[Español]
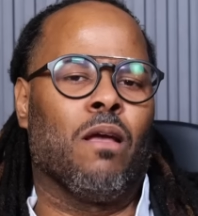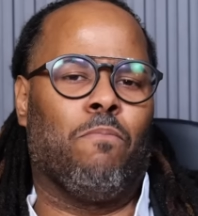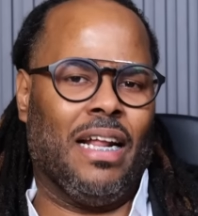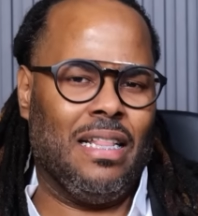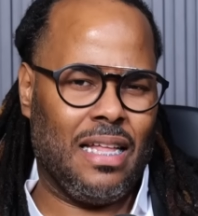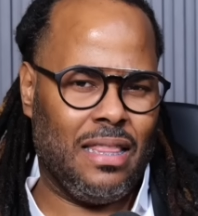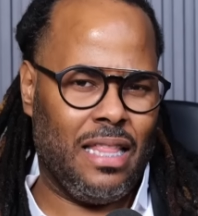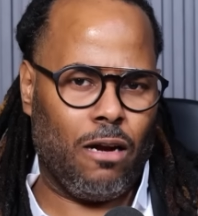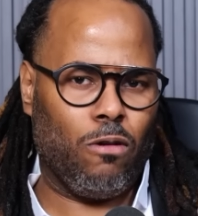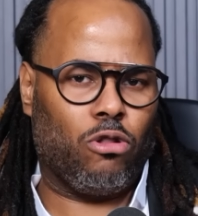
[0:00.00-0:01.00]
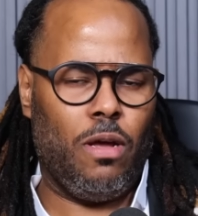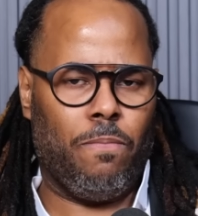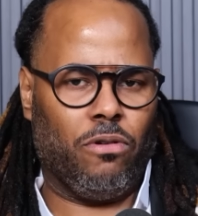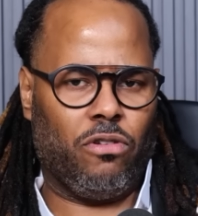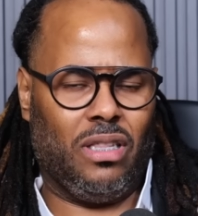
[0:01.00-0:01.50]
para entender los
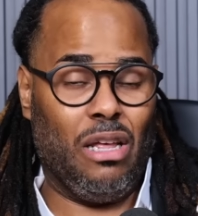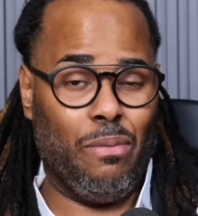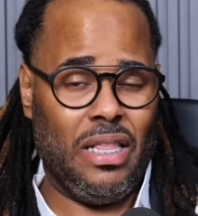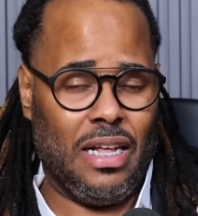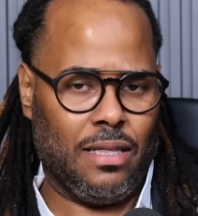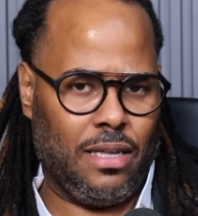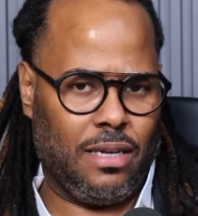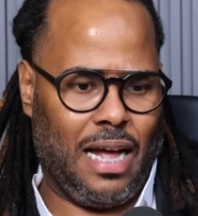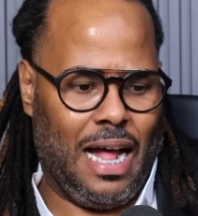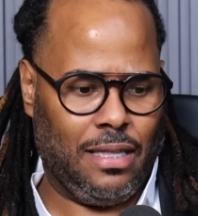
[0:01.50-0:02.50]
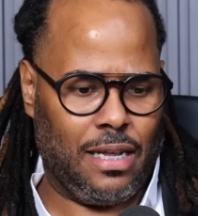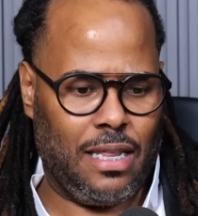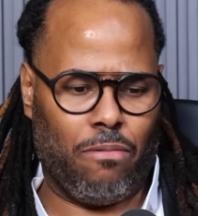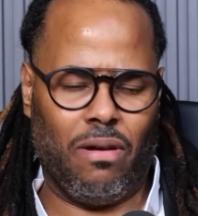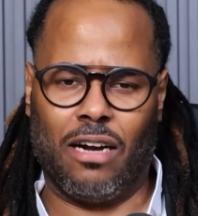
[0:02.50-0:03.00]
tipos de videntes, antes
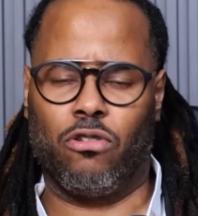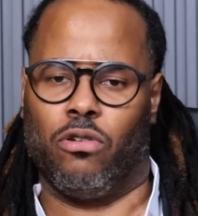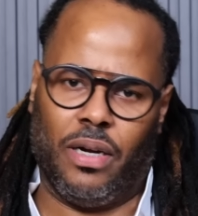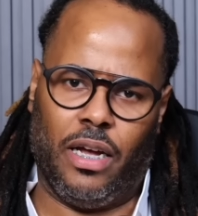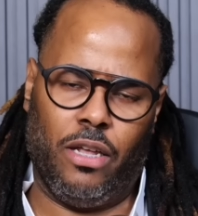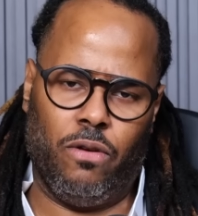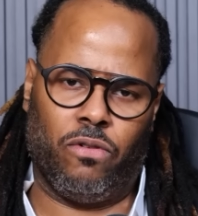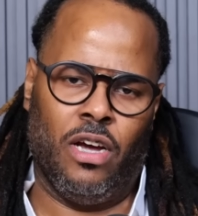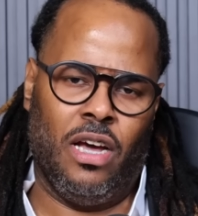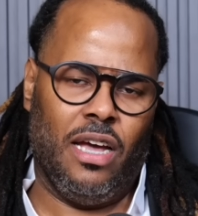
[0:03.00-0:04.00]
de hablar sobre ellos,